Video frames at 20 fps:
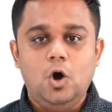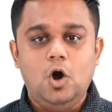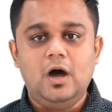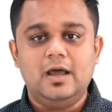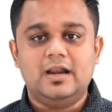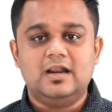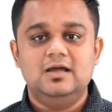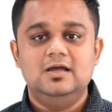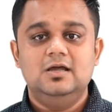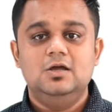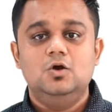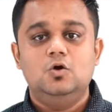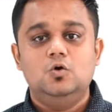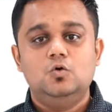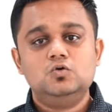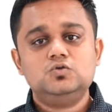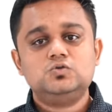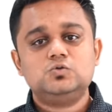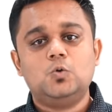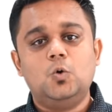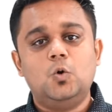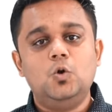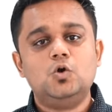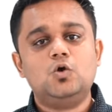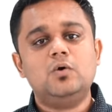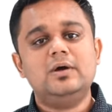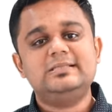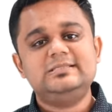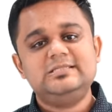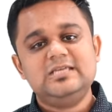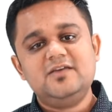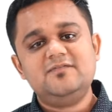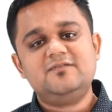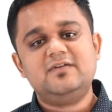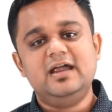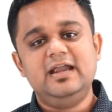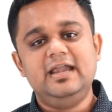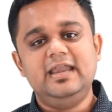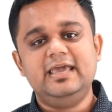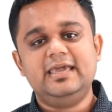और उस गोल को अचीव
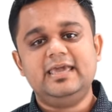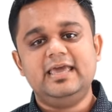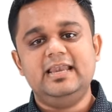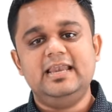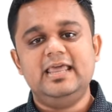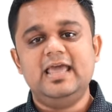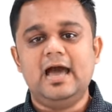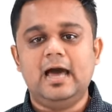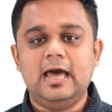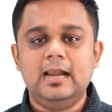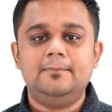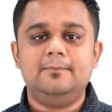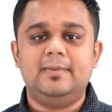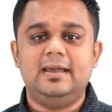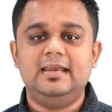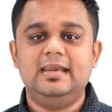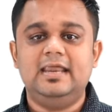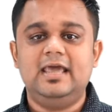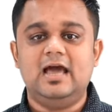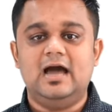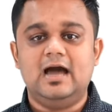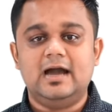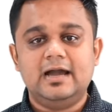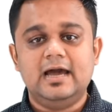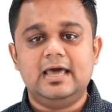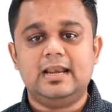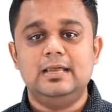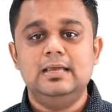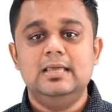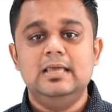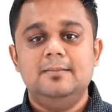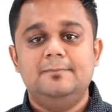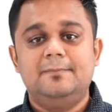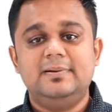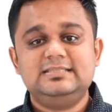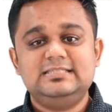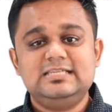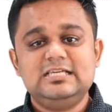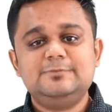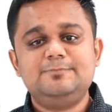करने के लिए हर महीने अगर
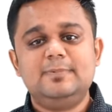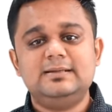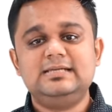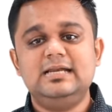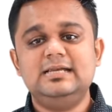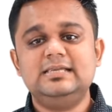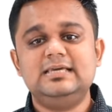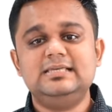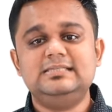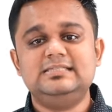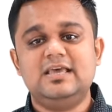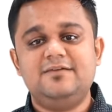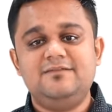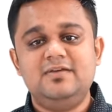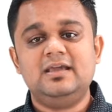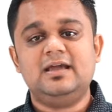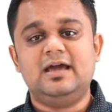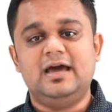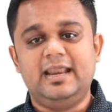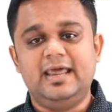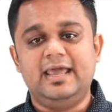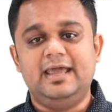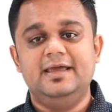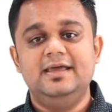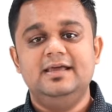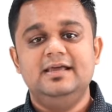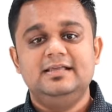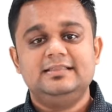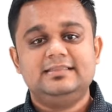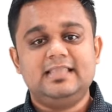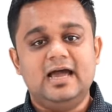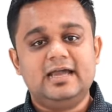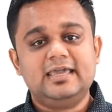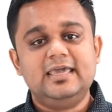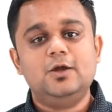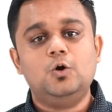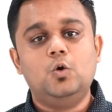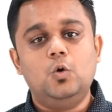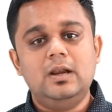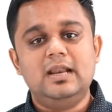25 परसेंट की सेविंग करें
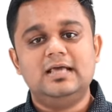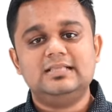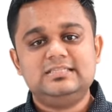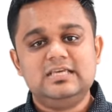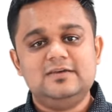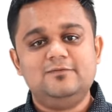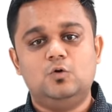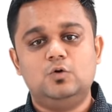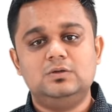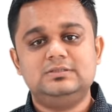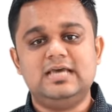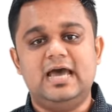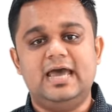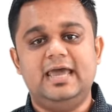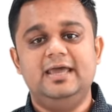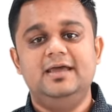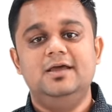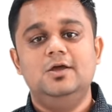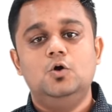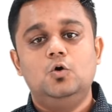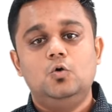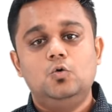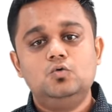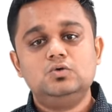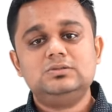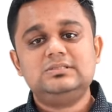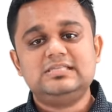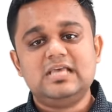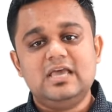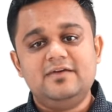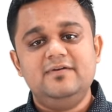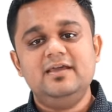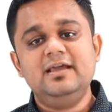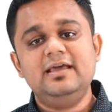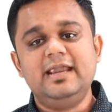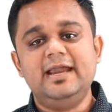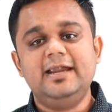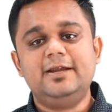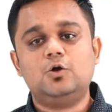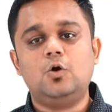ताकि गोल अचीव हो जाए उस सेविंग
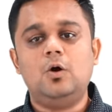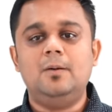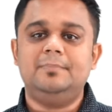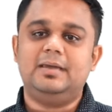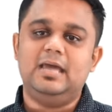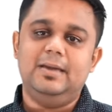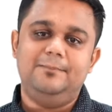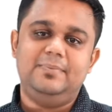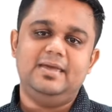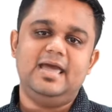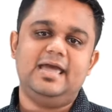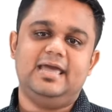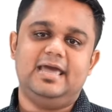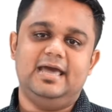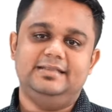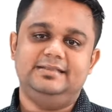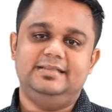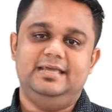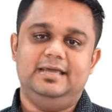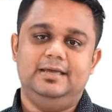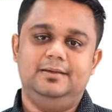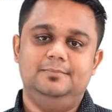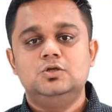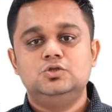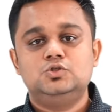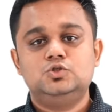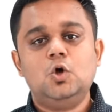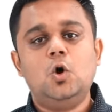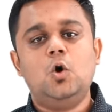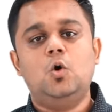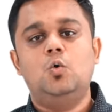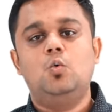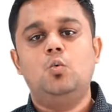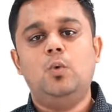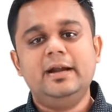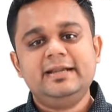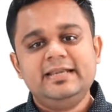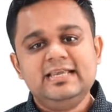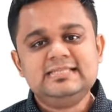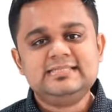रेट को हम के कहते हैं सो
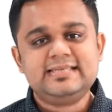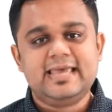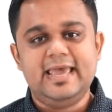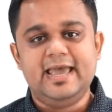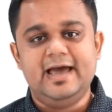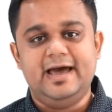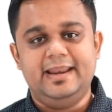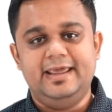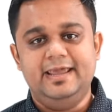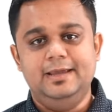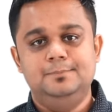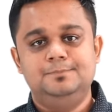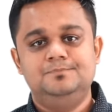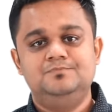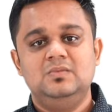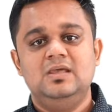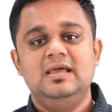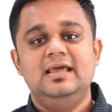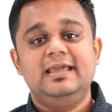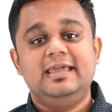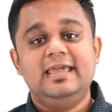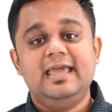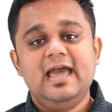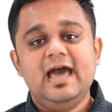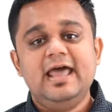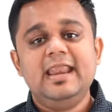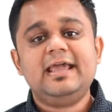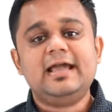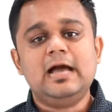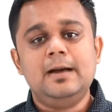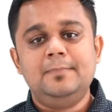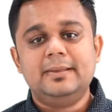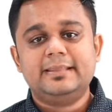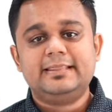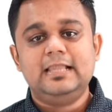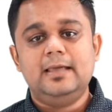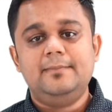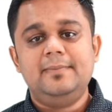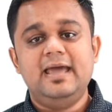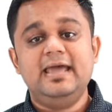व्हाट इज के आर ए के आर ए का
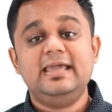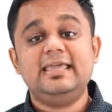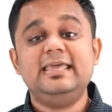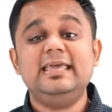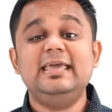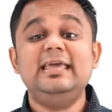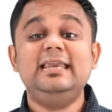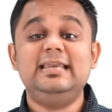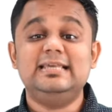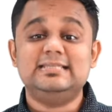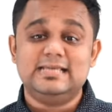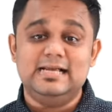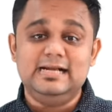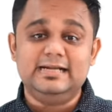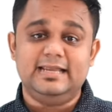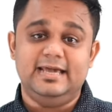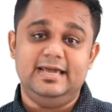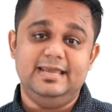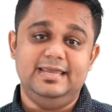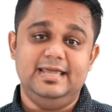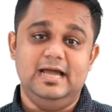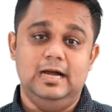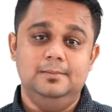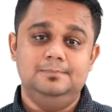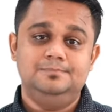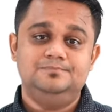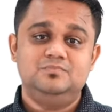मतलब है की रिजल्ट एरिया